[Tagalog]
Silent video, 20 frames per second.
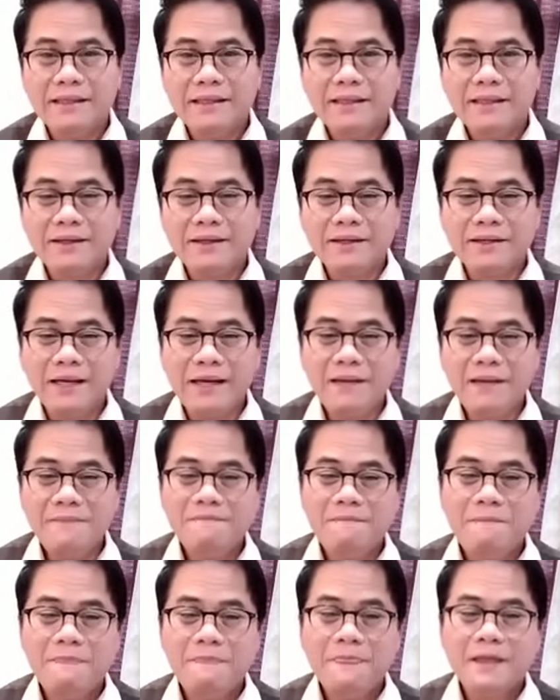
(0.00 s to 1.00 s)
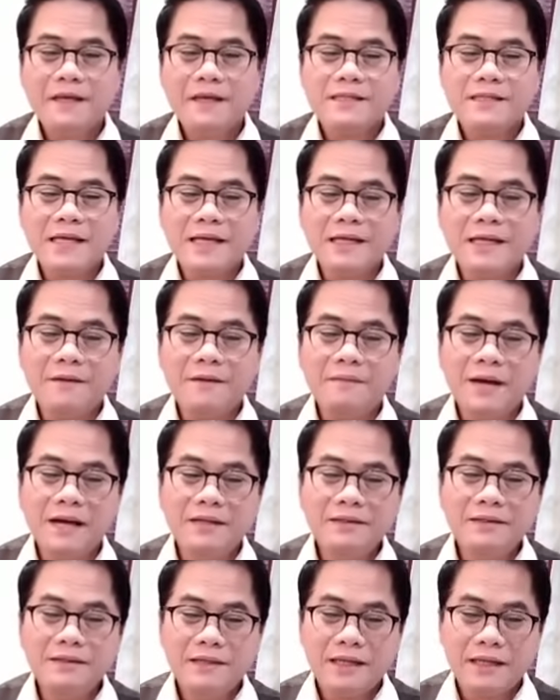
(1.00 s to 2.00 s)
Okay? Sana
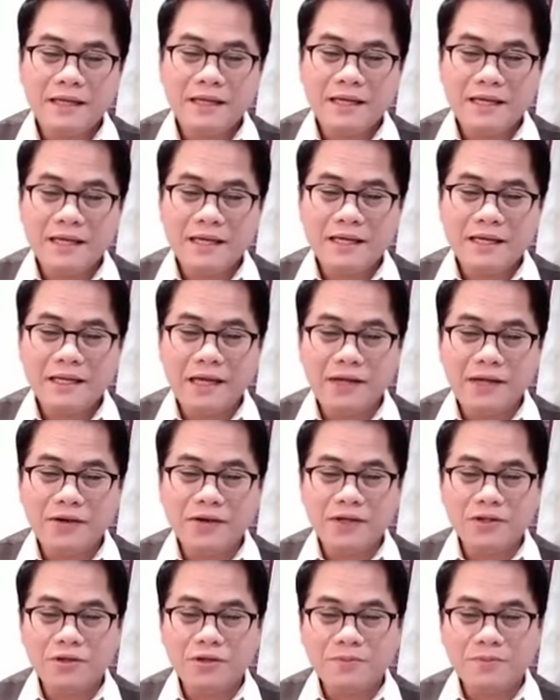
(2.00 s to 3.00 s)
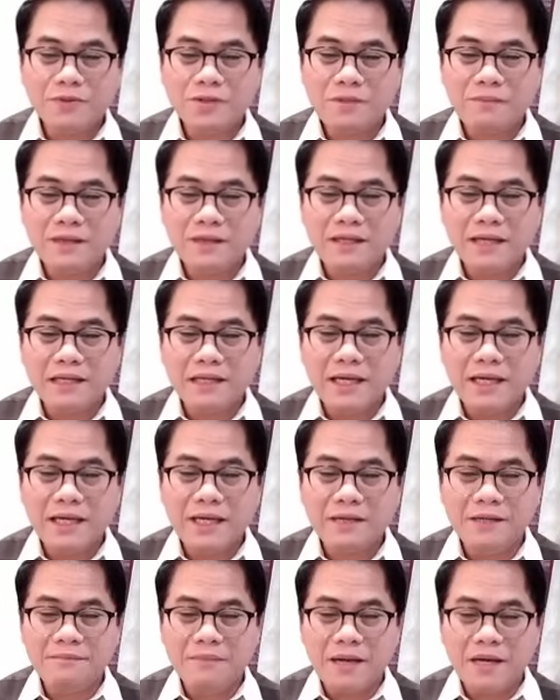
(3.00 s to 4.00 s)
naman, nakikinig kayo, ito po sa bandang
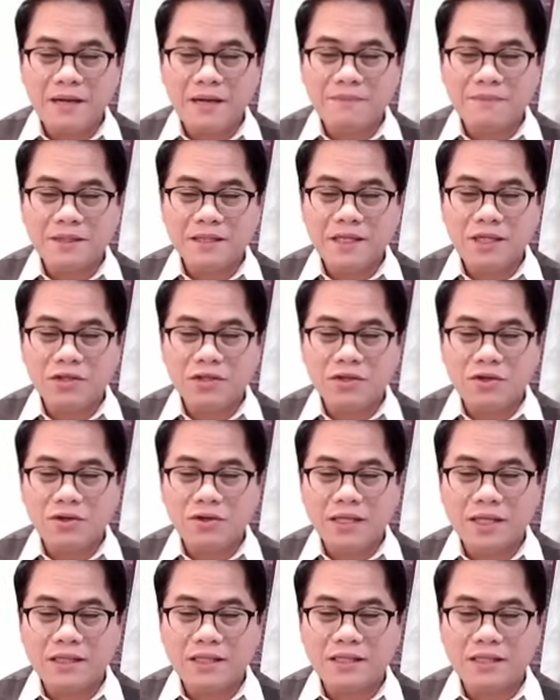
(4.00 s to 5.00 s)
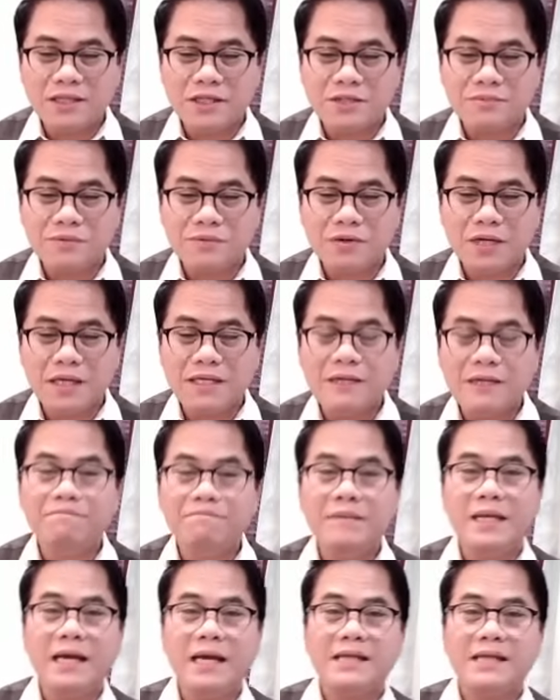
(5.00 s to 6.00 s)
gilid mga kapatid, ito yung katisismong kanyang
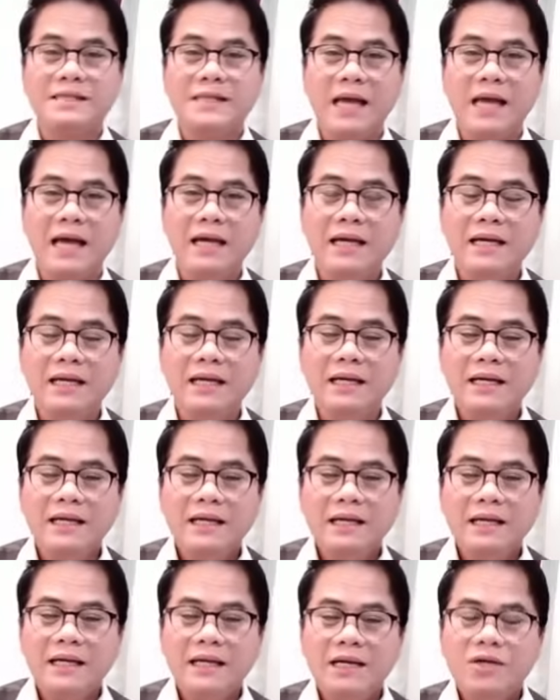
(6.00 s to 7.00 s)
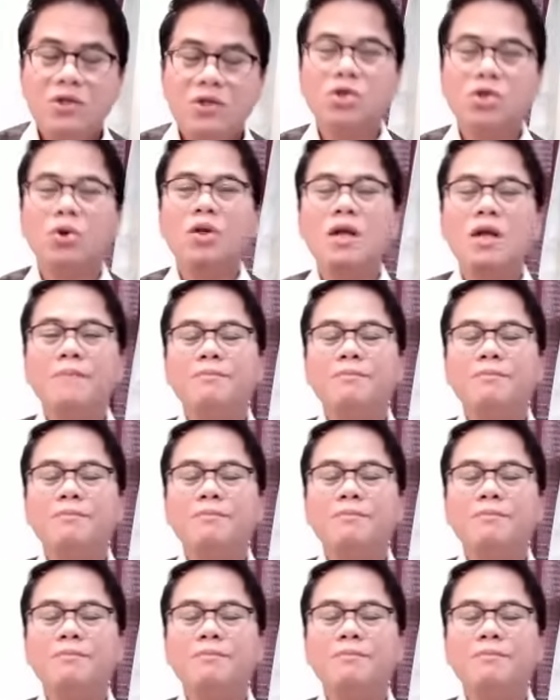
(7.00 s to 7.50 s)
binasa. Gusto ko lang